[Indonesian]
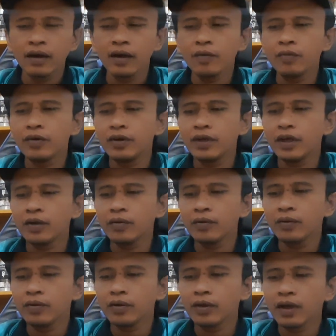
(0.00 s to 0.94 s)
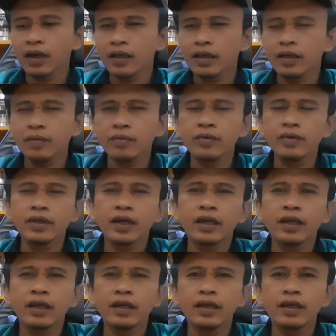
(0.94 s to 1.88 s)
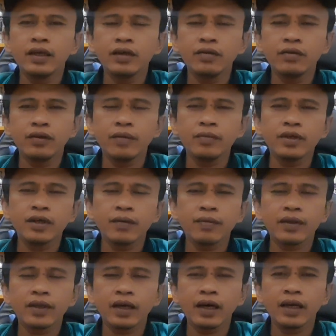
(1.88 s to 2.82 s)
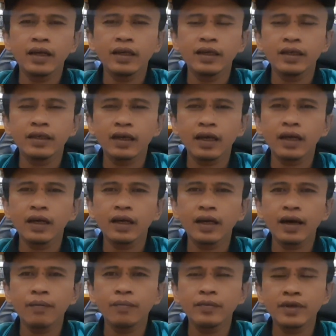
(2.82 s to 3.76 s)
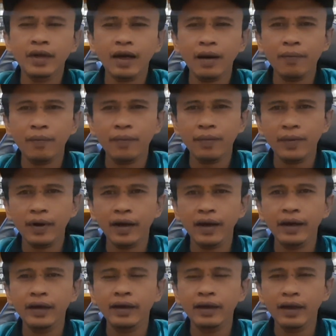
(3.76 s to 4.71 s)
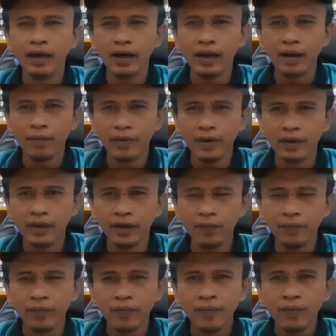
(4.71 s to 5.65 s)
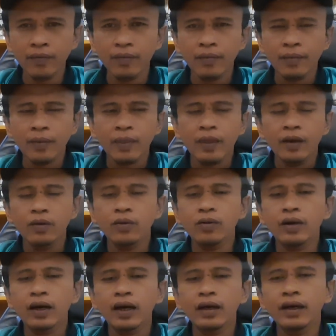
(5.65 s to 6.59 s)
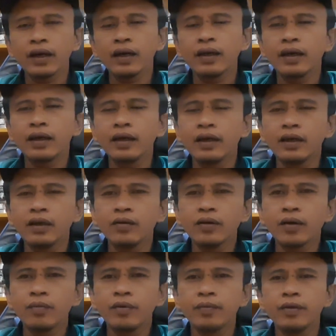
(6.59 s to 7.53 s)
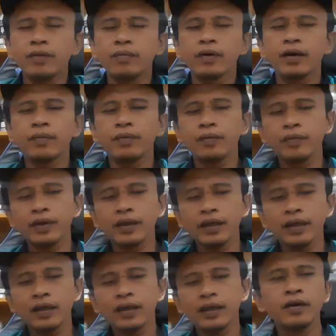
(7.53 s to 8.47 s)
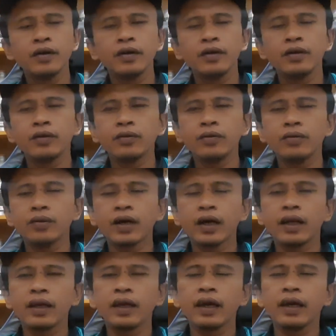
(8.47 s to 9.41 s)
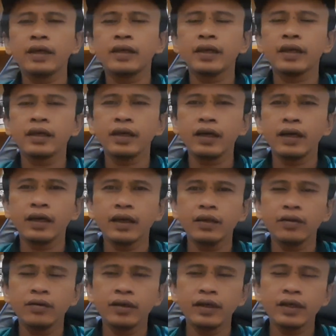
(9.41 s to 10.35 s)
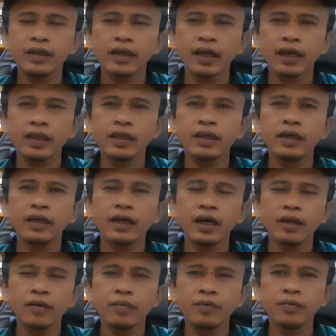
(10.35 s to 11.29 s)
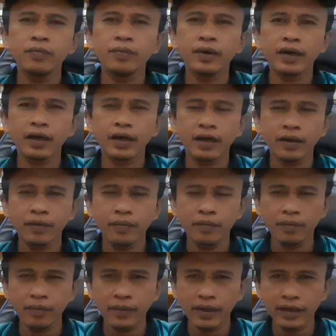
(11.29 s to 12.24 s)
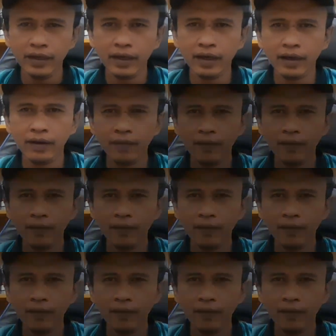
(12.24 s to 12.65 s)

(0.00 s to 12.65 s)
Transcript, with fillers: Kemudian untuk yang The Blue Channel ini juga bisa bertahan di kisaran 6 sampai 8 jam. Untuk harga dari kedua bibit parfum ini untuk harga ecernya yaitu di kisaran 3000 per milinya.